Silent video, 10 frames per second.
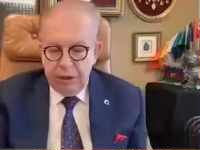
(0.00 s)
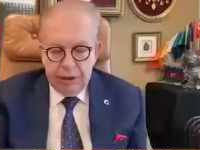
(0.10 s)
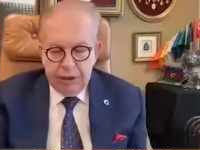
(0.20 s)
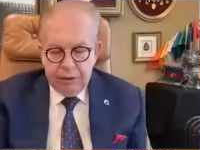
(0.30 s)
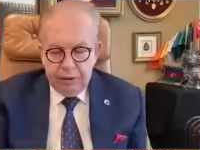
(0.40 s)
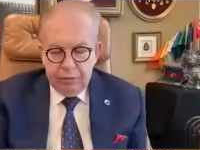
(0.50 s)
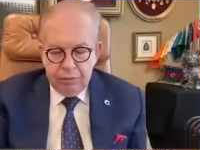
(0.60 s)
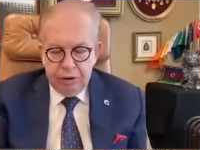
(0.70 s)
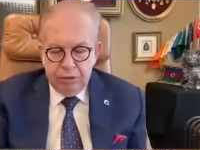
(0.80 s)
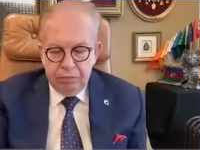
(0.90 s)
La
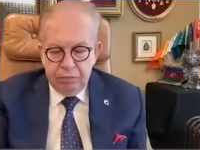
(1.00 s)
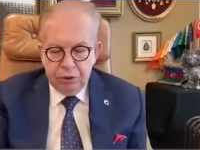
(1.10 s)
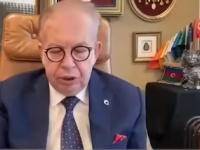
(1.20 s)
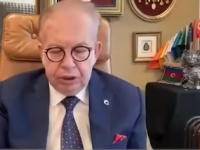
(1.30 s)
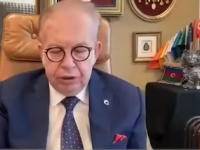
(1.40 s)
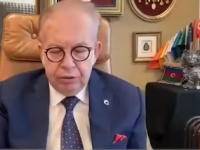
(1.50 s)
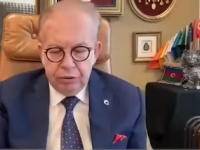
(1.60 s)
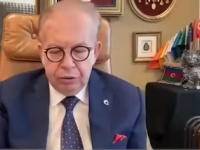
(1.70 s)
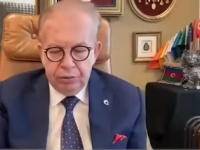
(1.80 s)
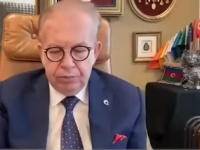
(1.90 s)
bu salgın
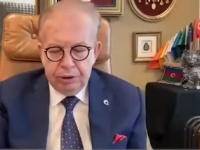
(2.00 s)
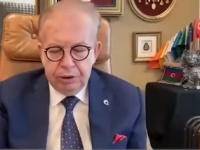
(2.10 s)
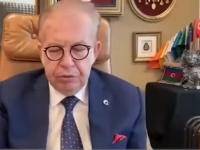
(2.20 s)
konusunu biz